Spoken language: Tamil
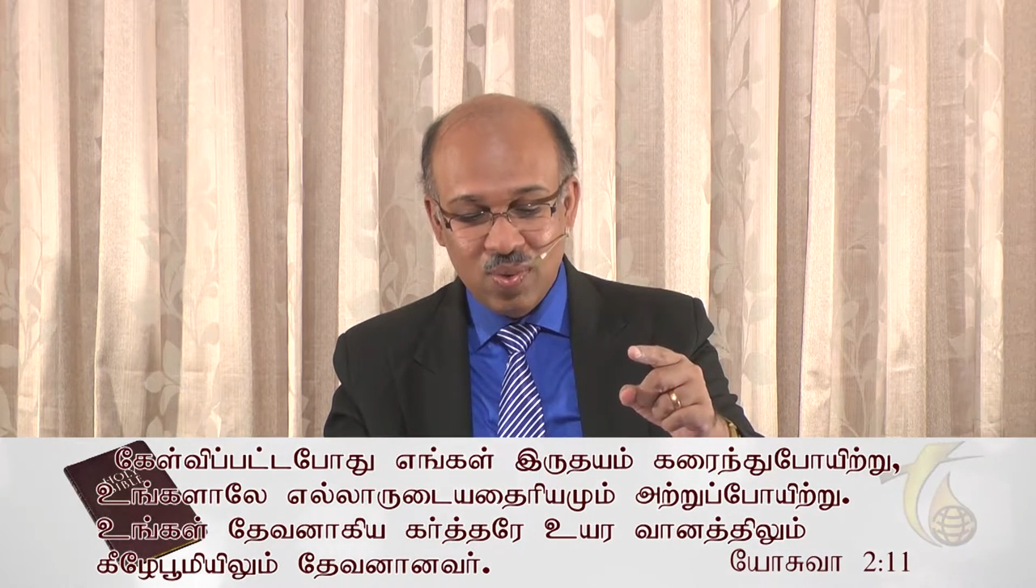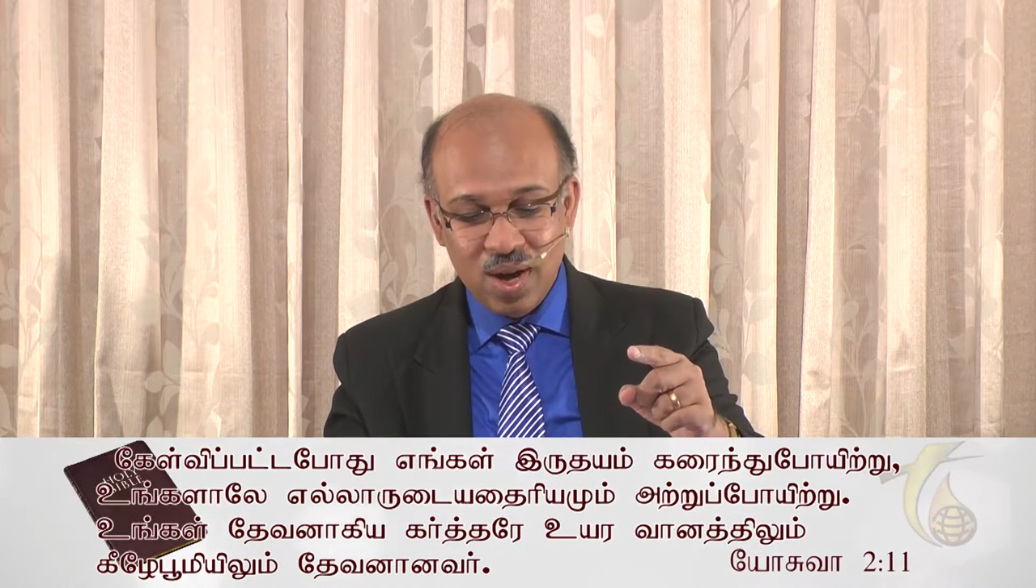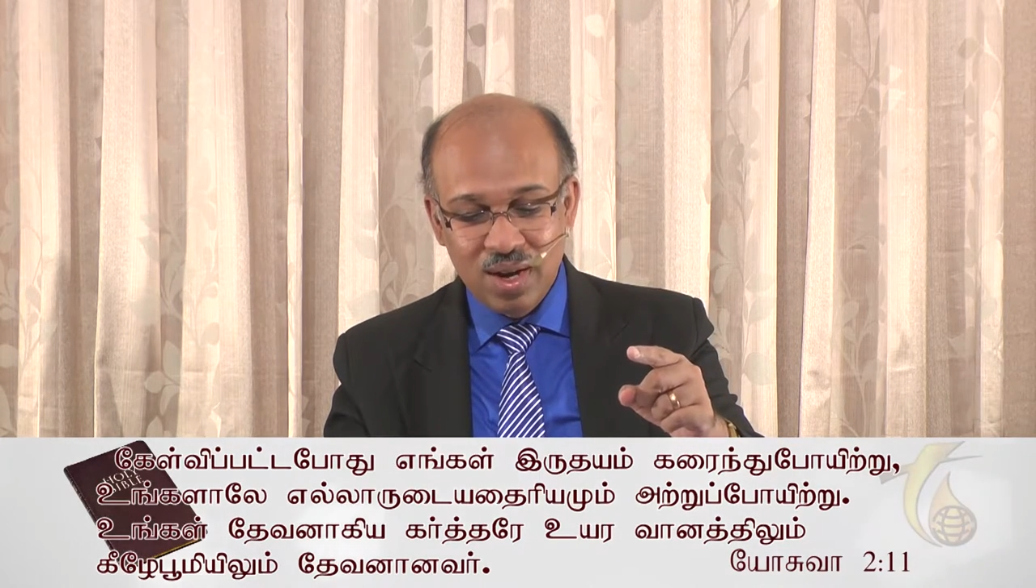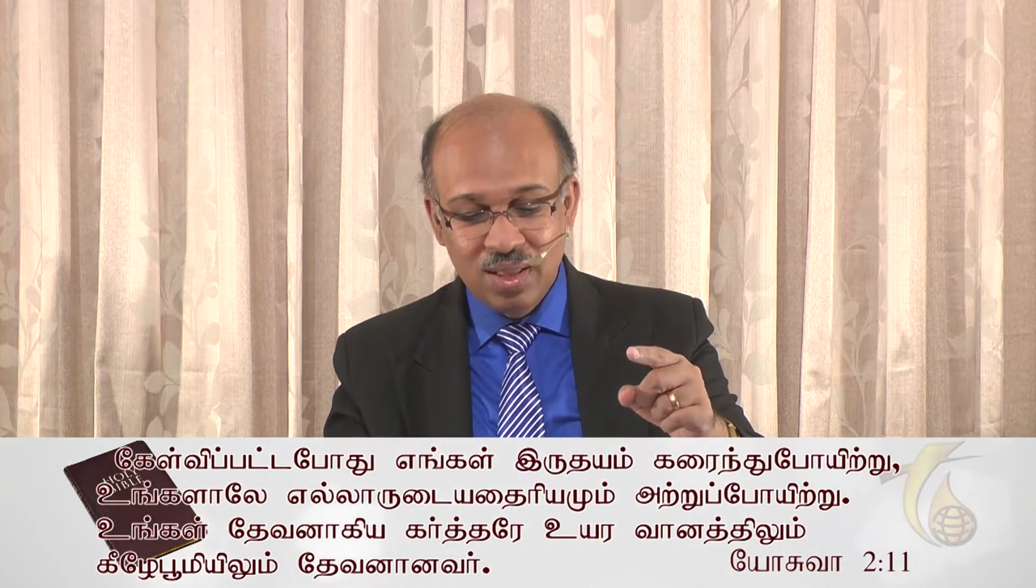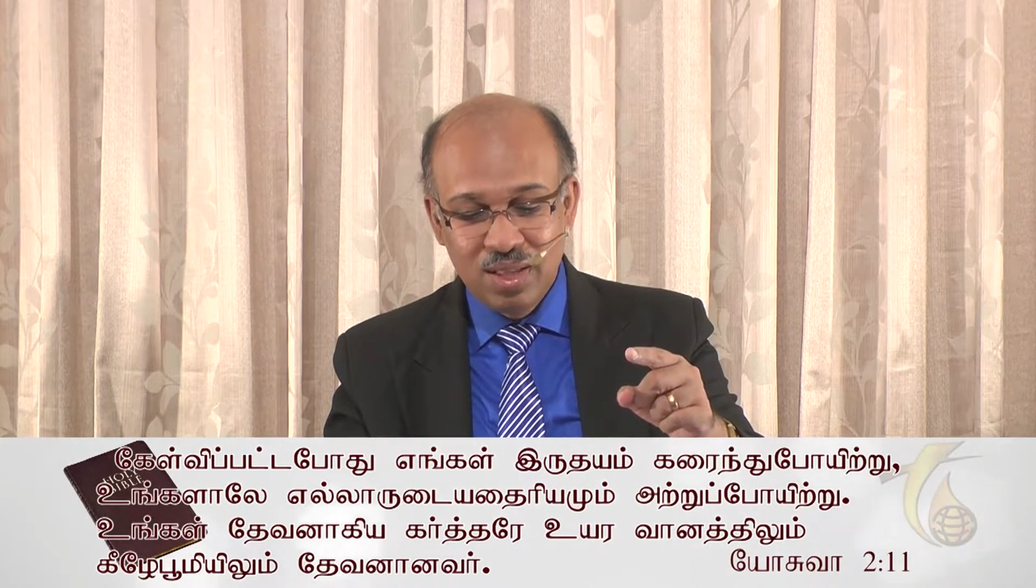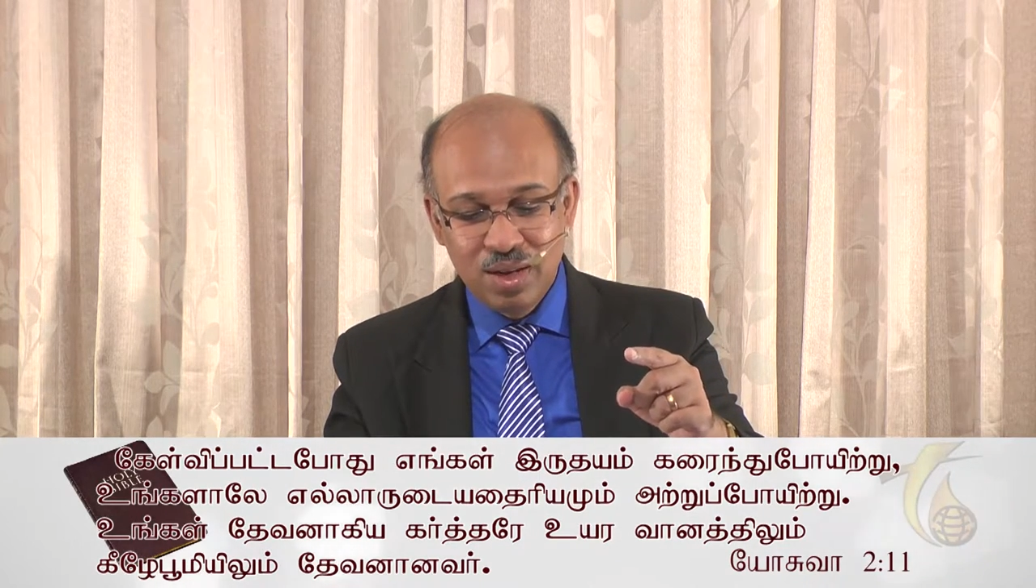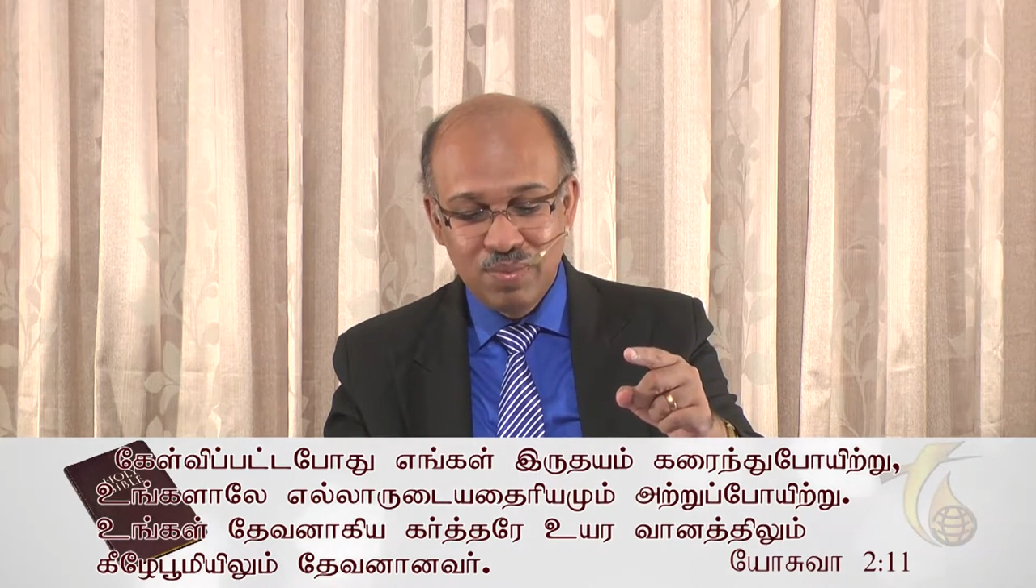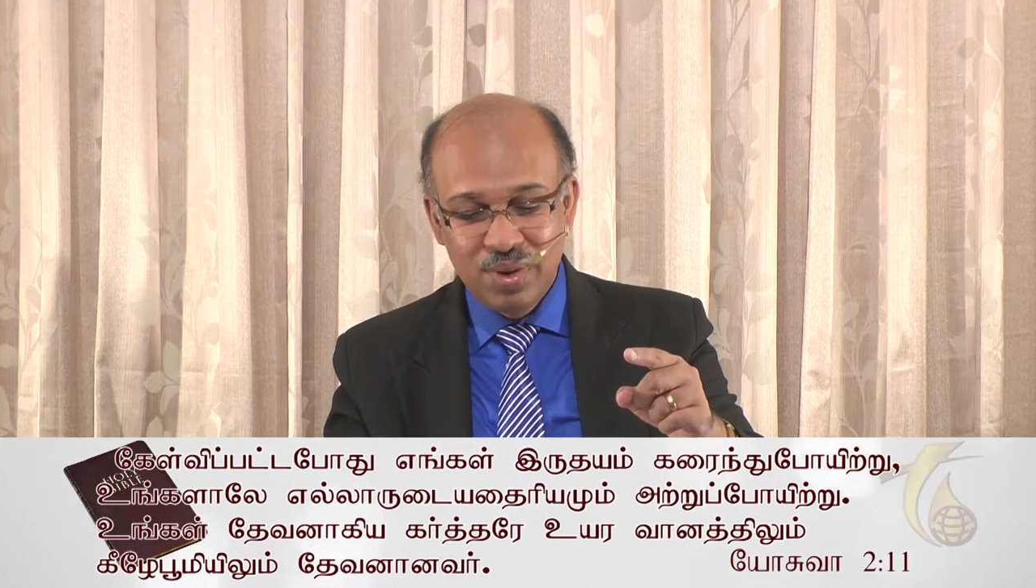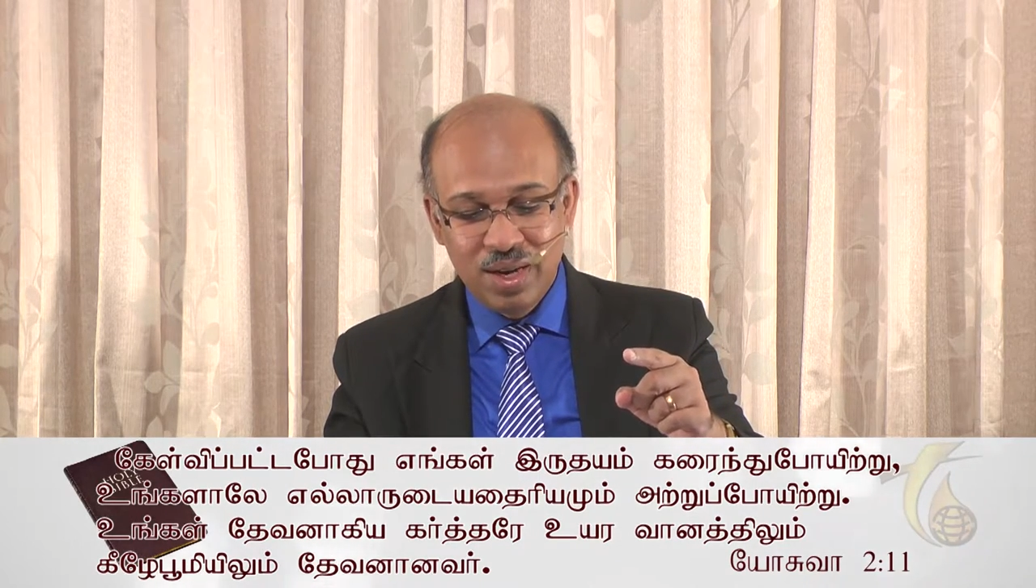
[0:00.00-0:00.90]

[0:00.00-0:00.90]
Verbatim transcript: வானத்திலும்